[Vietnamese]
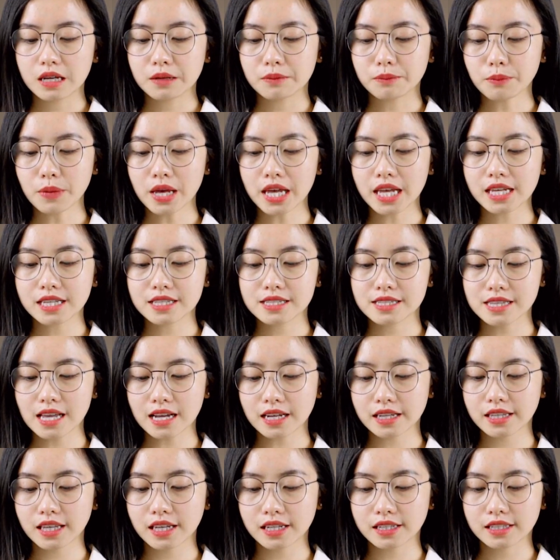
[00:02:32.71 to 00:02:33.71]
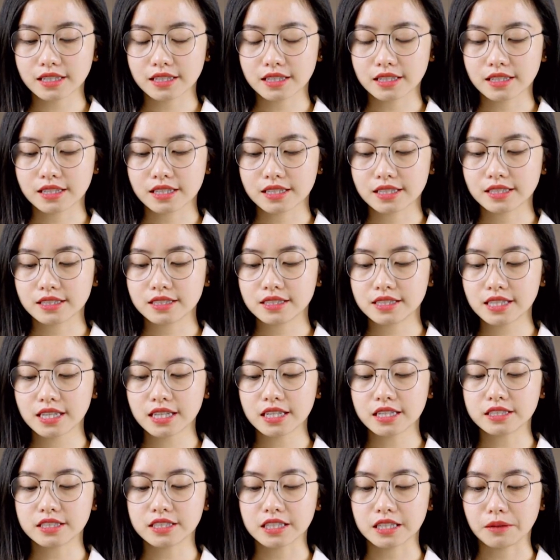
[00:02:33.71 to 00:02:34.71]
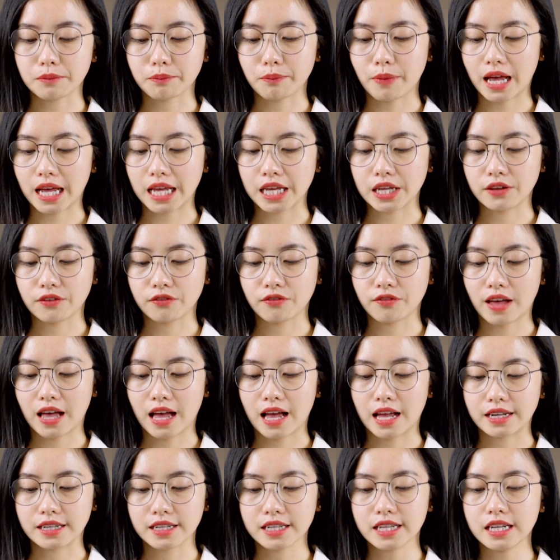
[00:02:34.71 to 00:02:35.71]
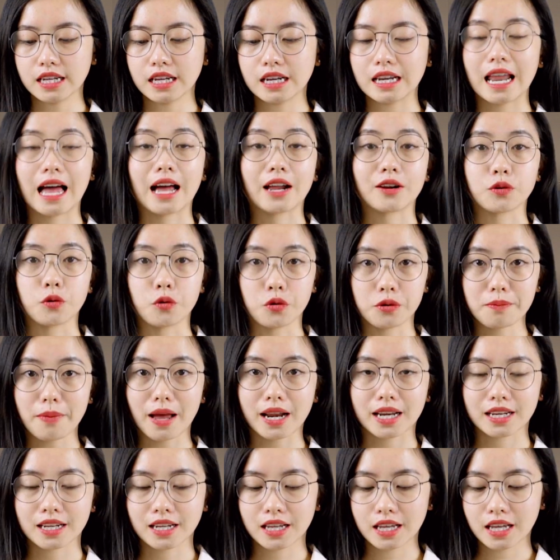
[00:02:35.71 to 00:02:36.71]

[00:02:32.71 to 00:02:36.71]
B xác nhận, C trình bày và D là đối mặt.